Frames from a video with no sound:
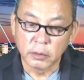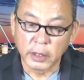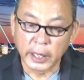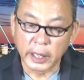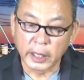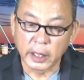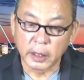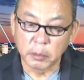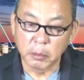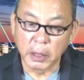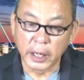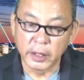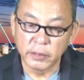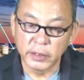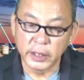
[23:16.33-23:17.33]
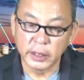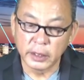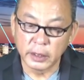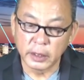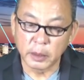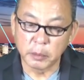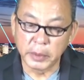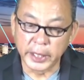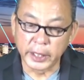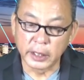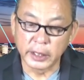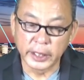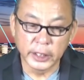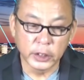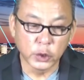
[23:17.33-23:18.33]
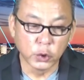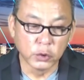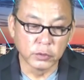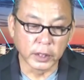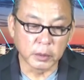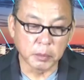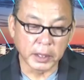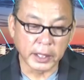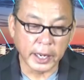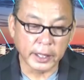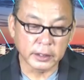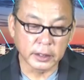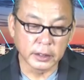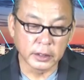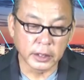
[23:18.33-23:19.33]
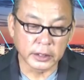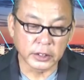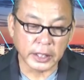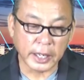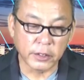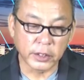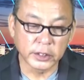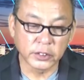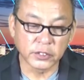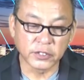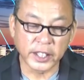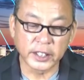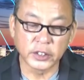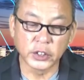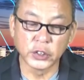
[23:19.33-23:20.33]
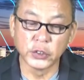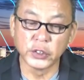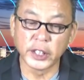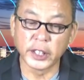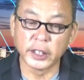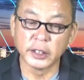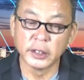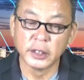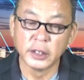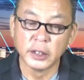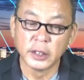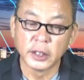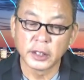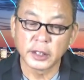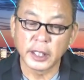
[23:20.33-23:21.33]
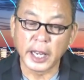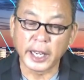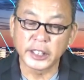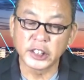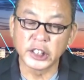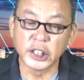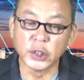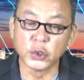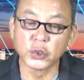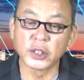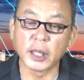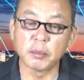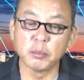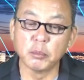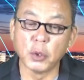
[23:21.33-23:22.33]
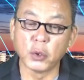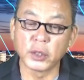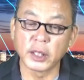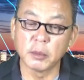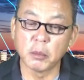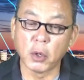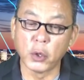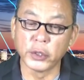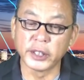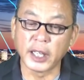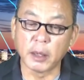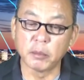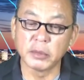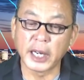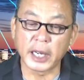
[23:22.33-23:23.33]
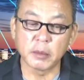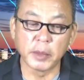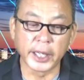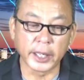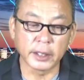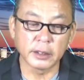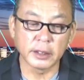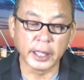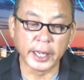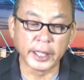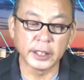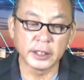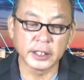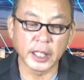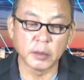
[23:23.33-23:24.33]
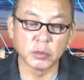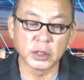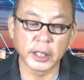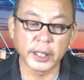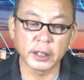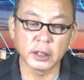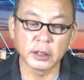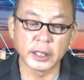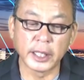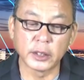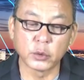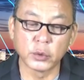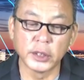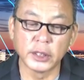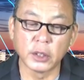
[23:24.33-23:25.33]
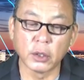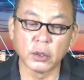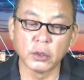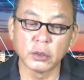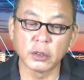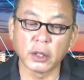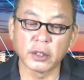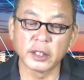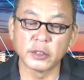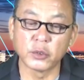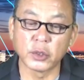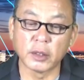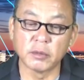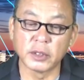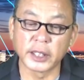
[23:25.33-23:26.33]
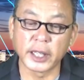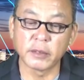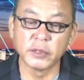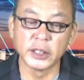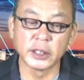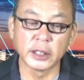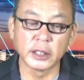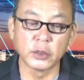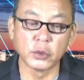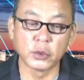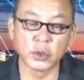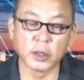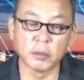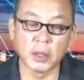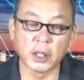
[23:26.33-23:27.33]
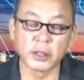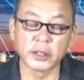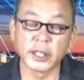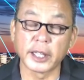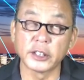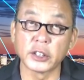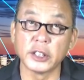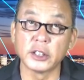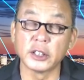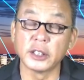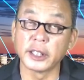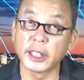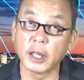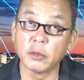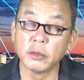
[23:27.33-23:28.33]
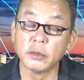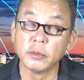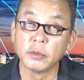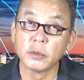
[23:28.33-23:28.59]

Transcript: và bởi vì biện lý khu vực Manhattan là Cyrus Vance Jr. đã triệu tập một cái bồi thẩm đặc biệt để xem xét có thể truy tố Donald Trump và các viên chức của Trump Organization hay không.